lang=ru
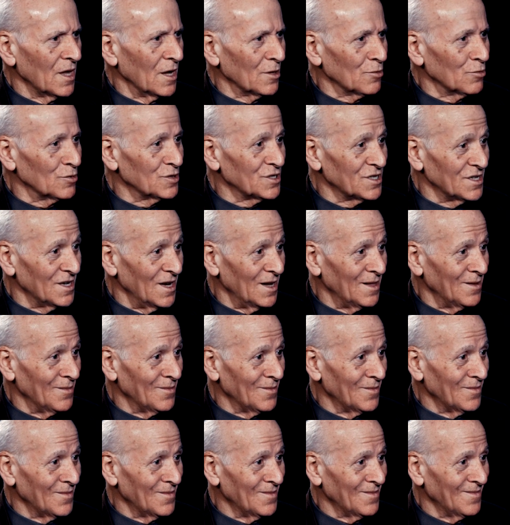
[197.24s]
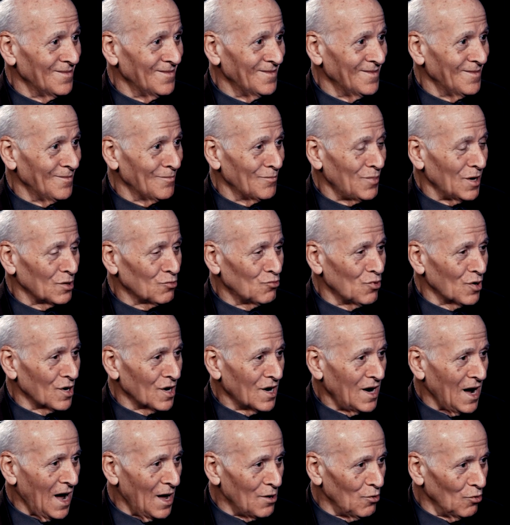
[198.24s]
эту цель.
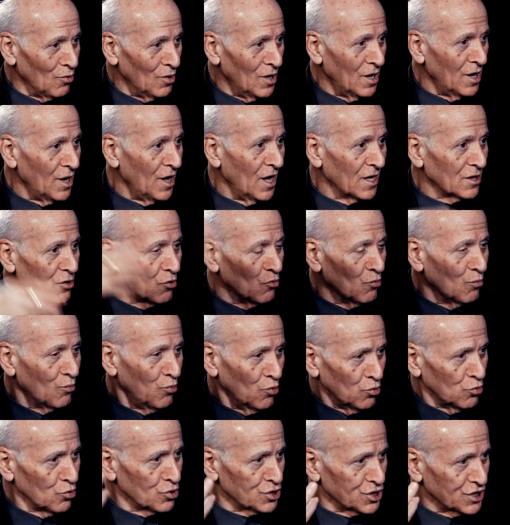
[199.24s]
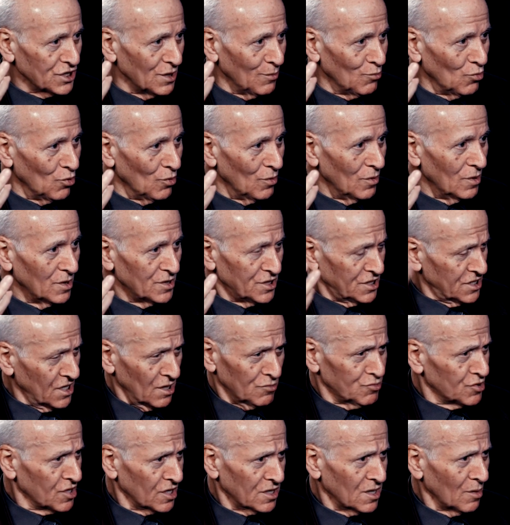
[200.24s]
Подвергаю этому будущему,
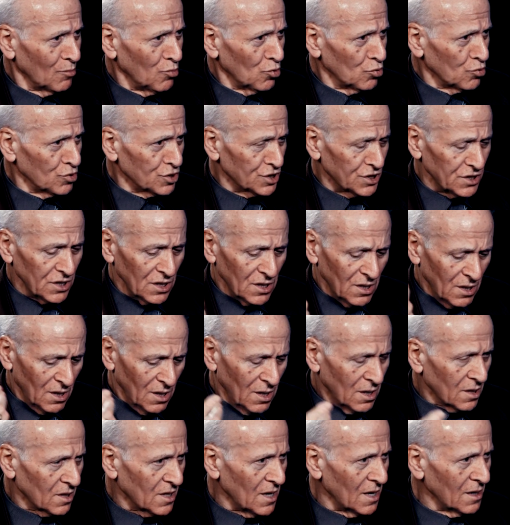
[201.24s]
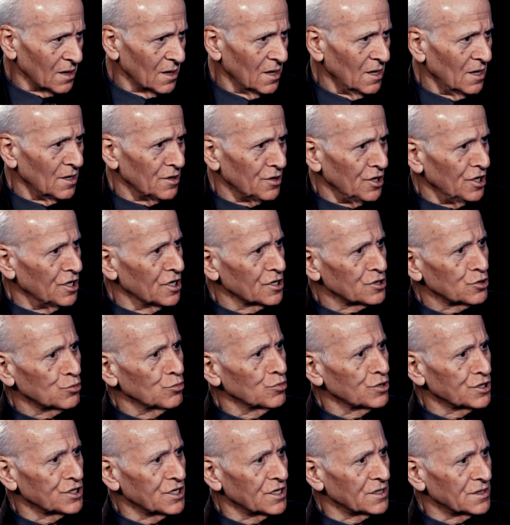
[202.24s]
цель всегда будущее, так,
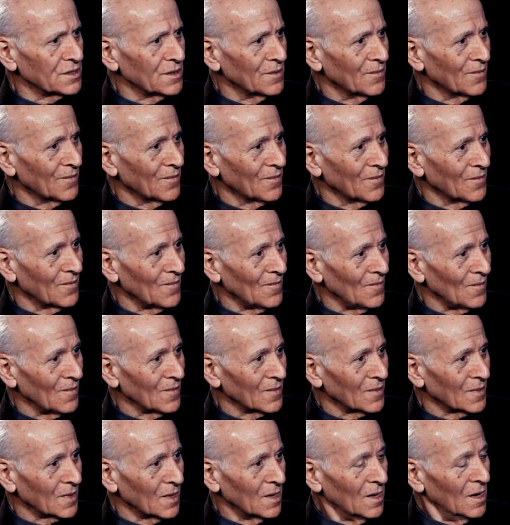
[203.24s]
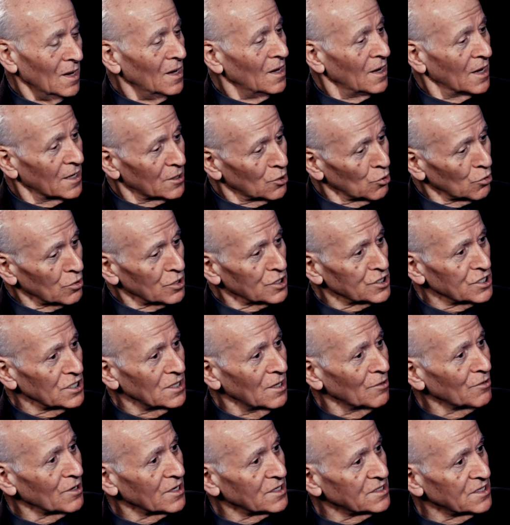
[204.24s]
нынешнюю жизнь. Это только
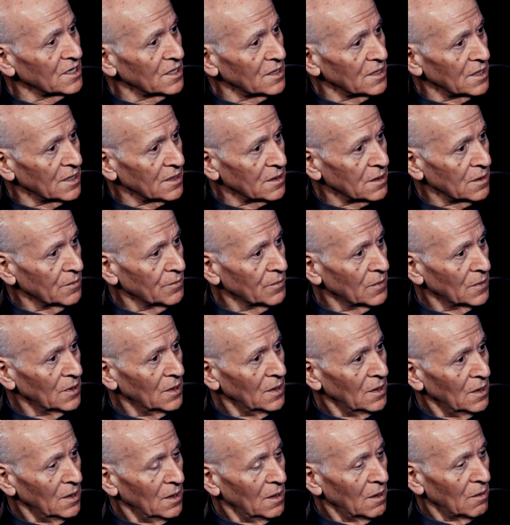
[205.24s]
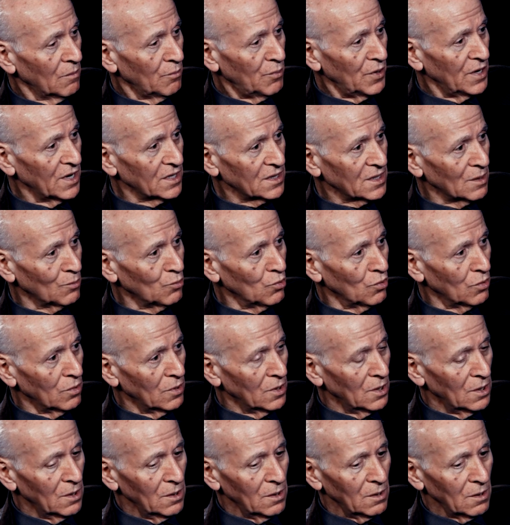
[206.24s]
человек делает. Поэтому
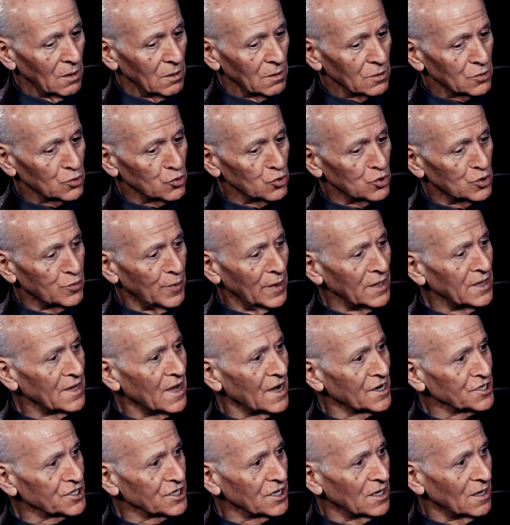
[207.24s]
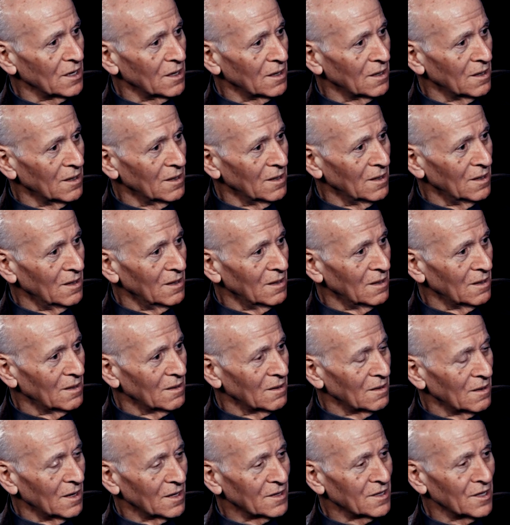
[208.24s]
судьба наша –
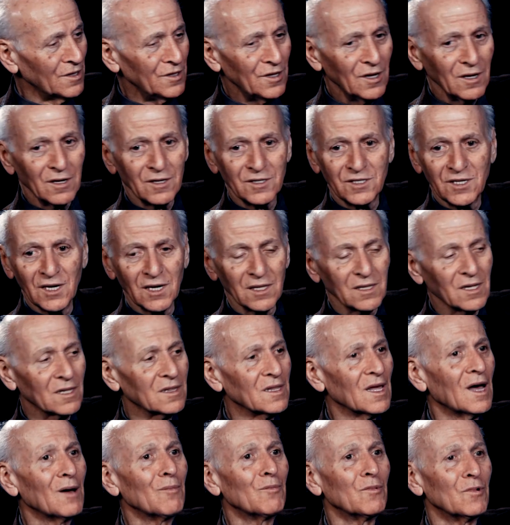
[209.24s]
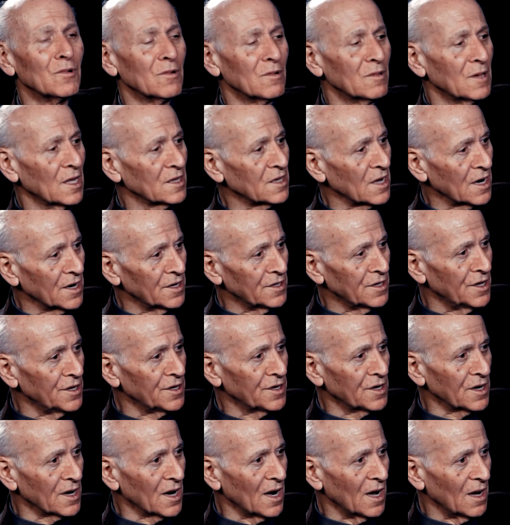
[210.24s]
это не где-то там
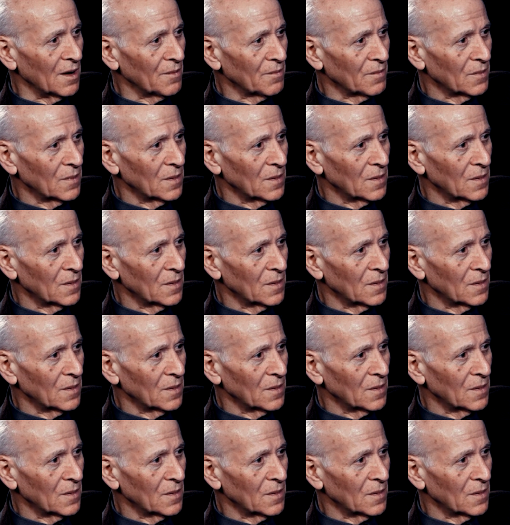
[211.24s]
лотерейная игра,